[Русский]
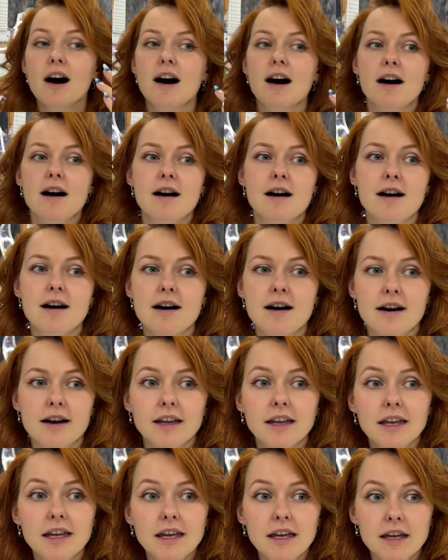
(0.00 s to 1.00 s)
Э,
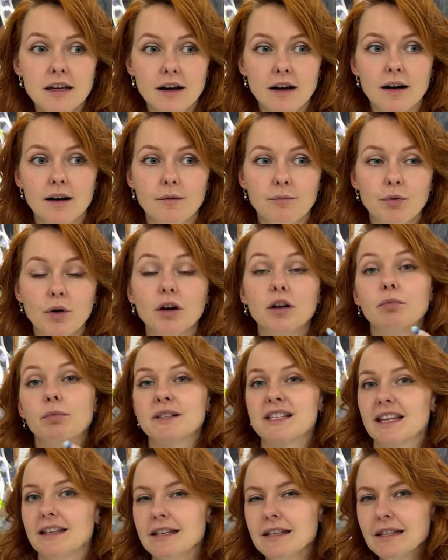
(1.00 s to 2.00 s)
и по
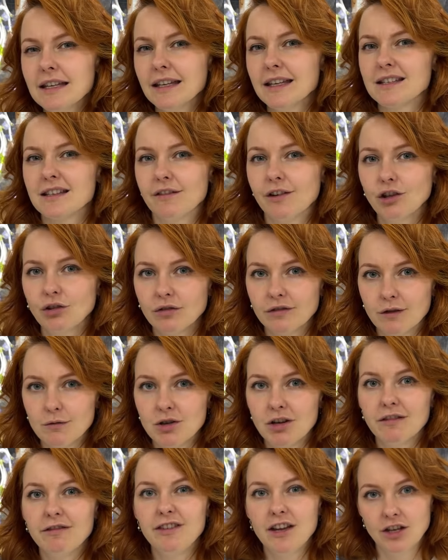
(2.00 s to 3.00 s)
статистике советуют
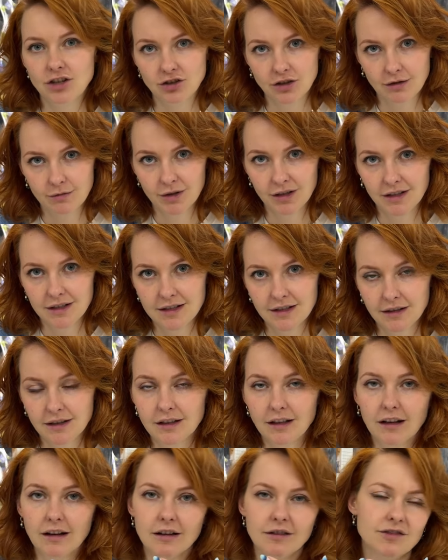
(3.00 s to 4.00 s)
вообще вечером это
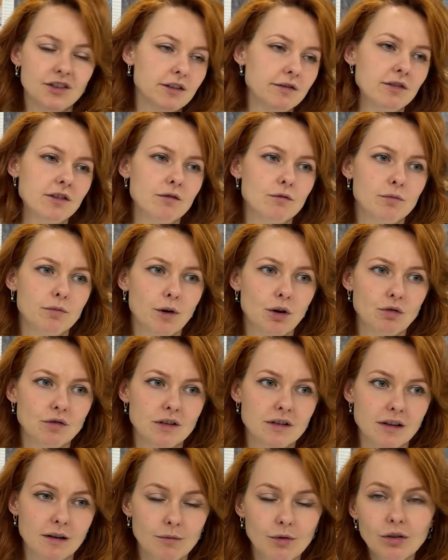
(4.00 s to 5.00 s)
делать, так как все
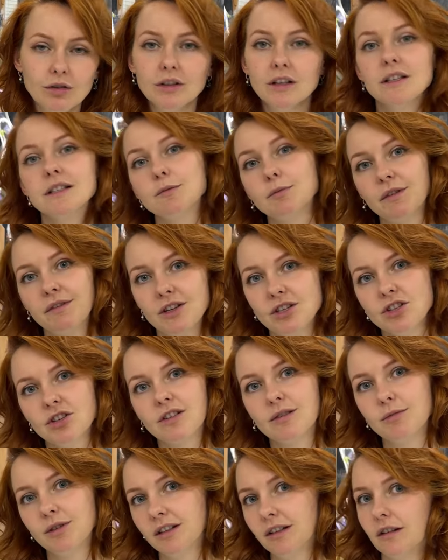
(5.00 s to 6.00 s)
приходят с работы, и типа
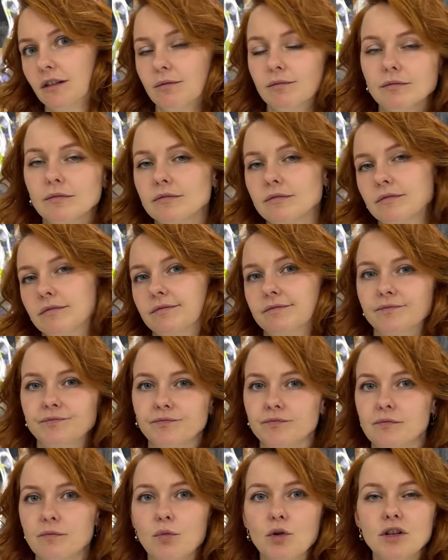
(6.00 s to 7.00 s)
вечером это
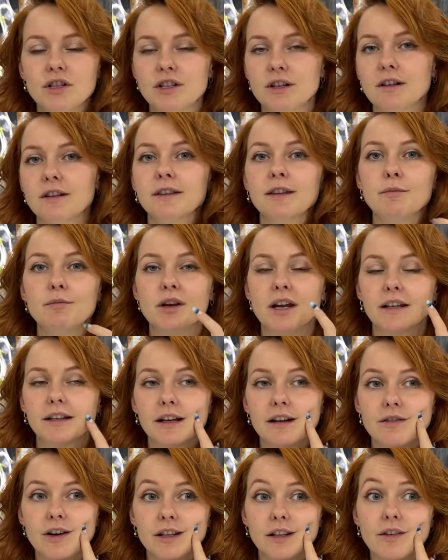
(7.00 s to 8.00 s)
больше набирает
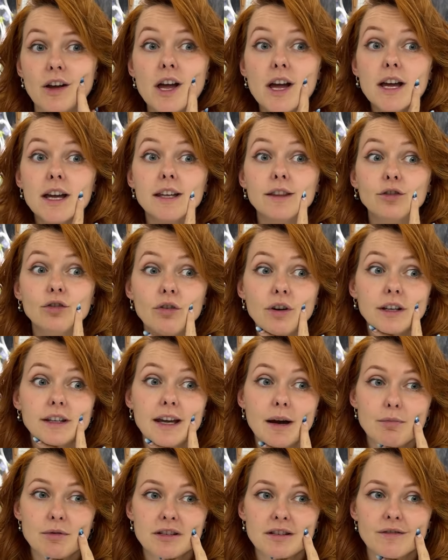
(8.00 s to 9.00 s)
охватов. Но
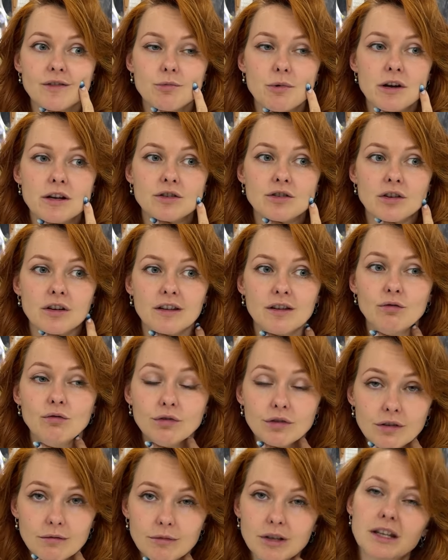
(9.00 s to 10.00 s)
я просыпаюсь рано
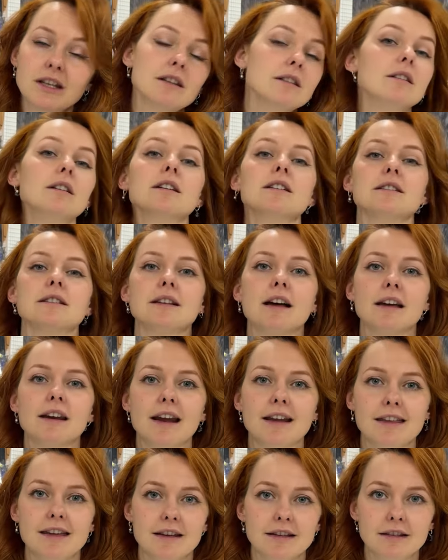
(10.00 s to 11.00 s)
утром и
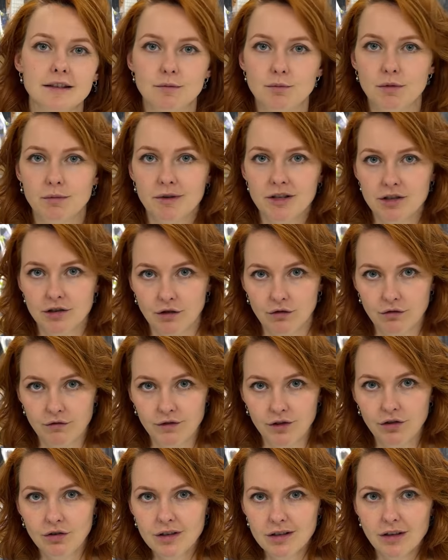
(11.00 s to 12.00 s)
заранее себе монтирую
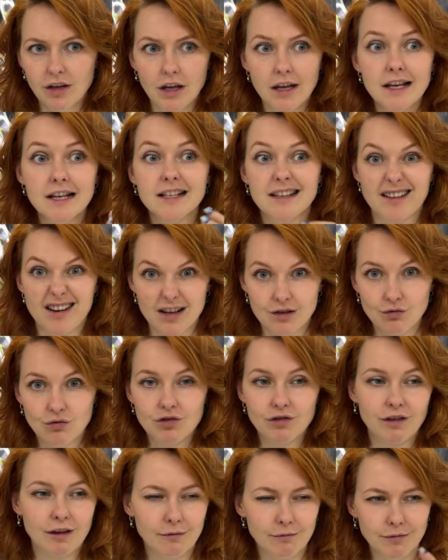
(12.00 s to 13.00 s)
видосик, или сразу
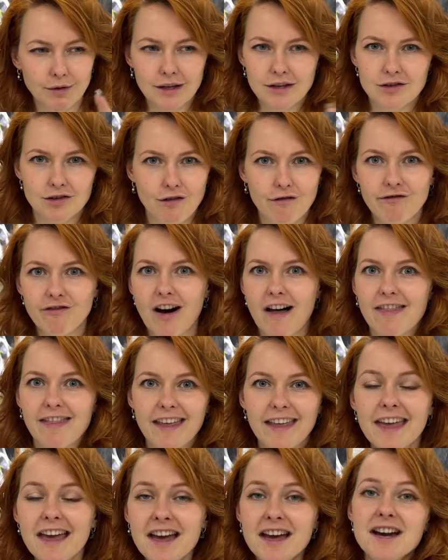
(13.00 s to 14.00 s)
же там, я не знаю, в
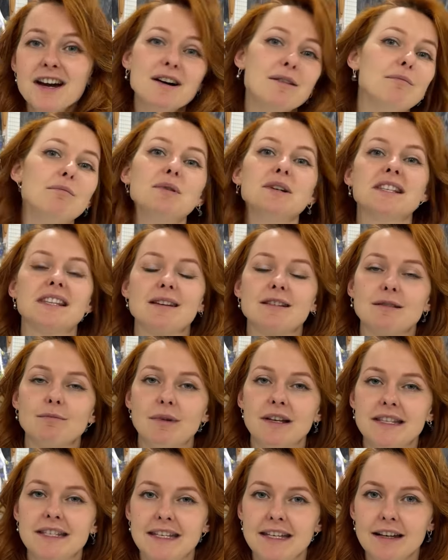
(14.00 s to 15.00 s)
ванной быстро
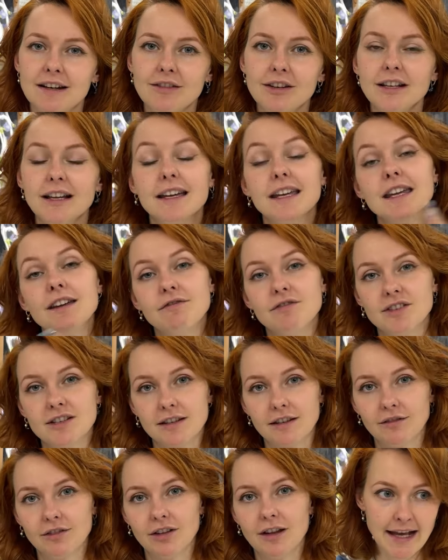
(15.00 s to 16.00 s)
монтировала и
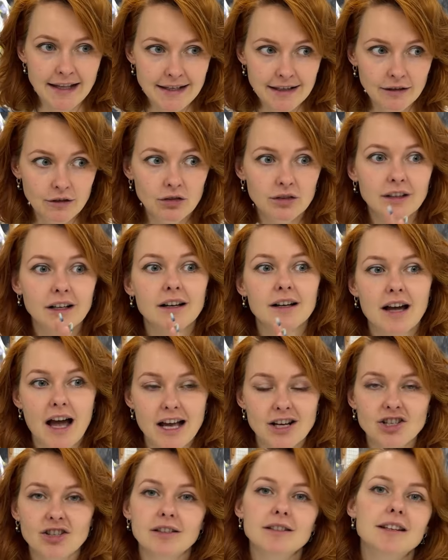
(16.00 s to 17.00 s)
выставила. Я делаю это
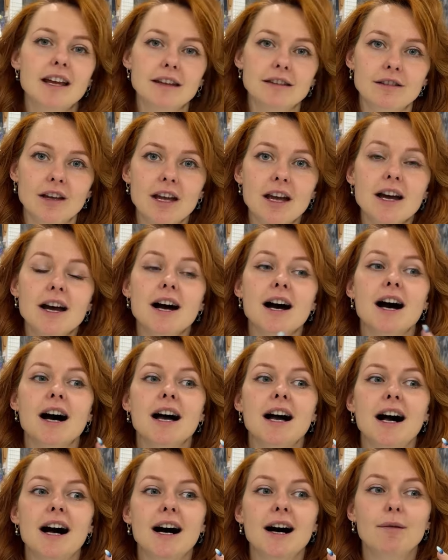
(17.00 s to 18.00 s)
каждый день.
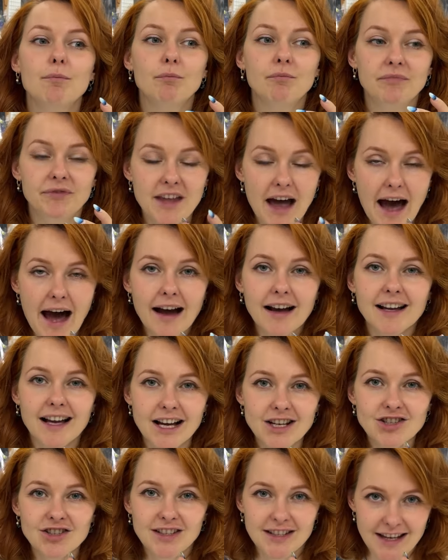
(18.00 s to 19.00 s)
Да,
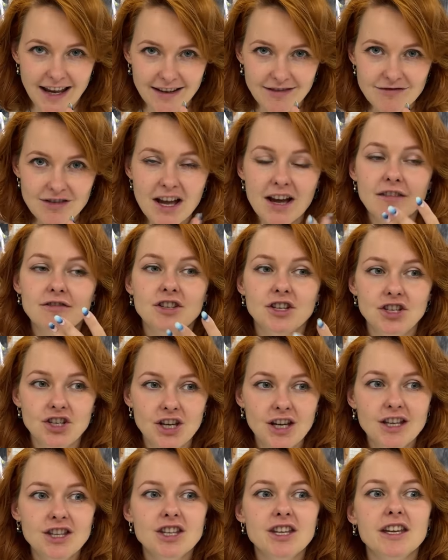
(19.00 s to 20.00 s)
каждый день. В
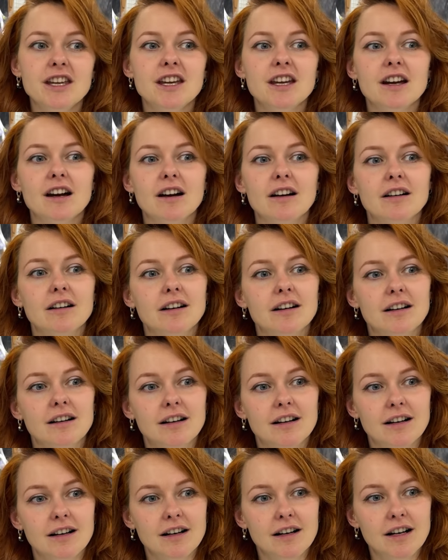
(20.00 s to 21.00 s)
течение
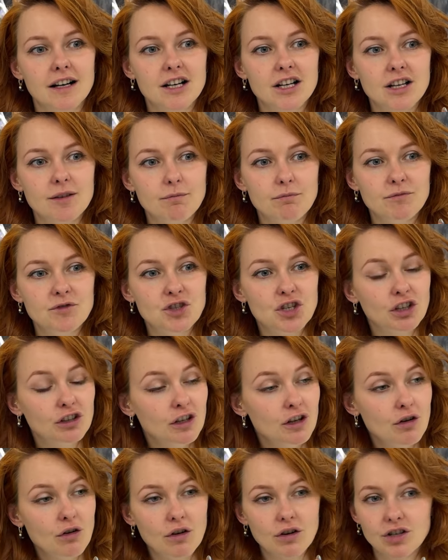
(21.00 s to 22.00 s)
э
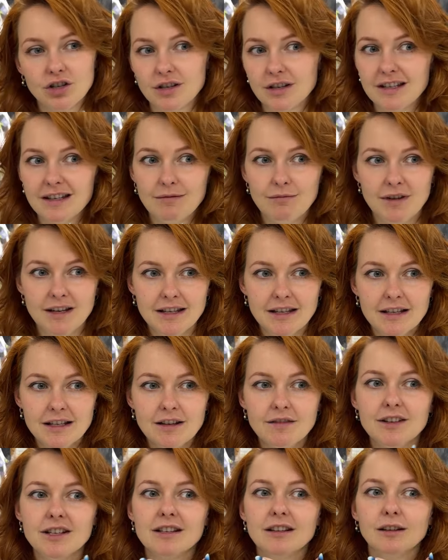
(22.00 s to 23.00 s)
4-6
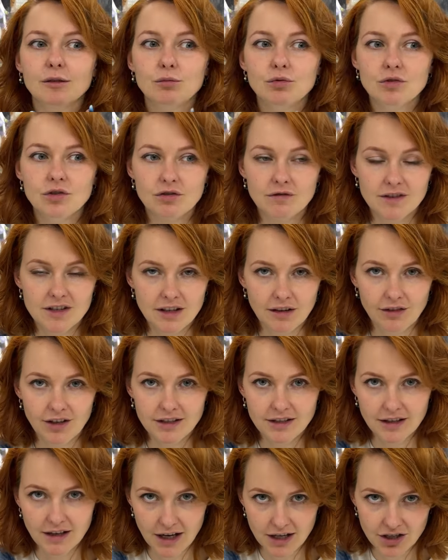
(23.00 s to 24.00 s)
месяцев, если ты будешь
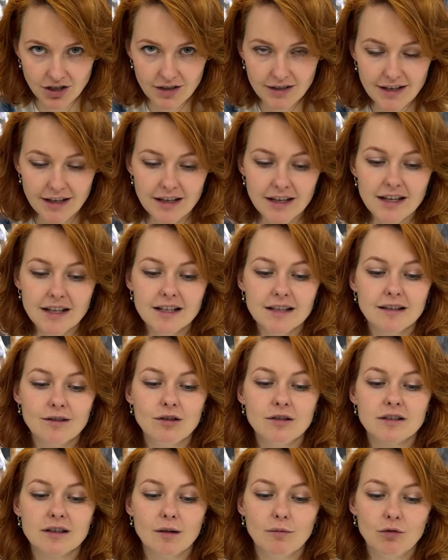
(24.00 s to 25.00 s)
выставлять каждый день и
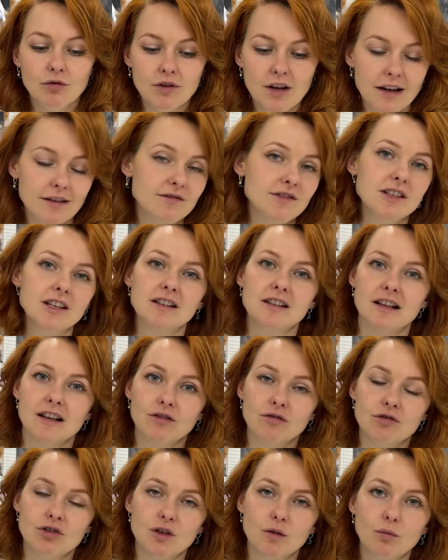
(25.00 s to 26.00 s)
соблюдать все
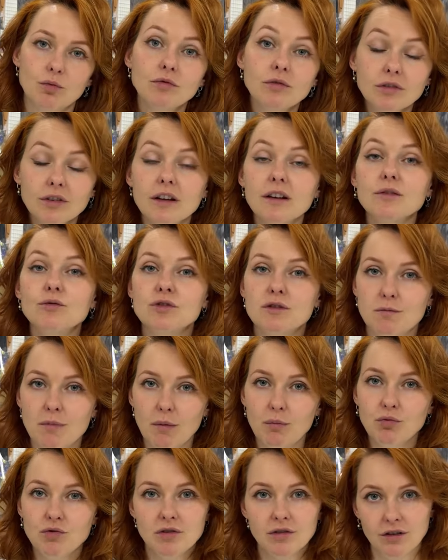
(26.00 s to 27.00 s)
следующие пункты, у тебя
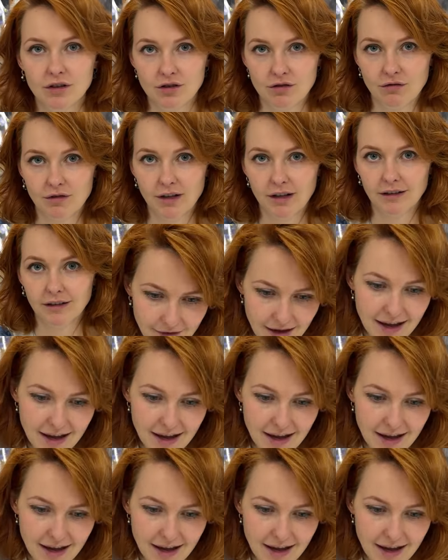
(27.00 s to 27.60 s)
будет результат.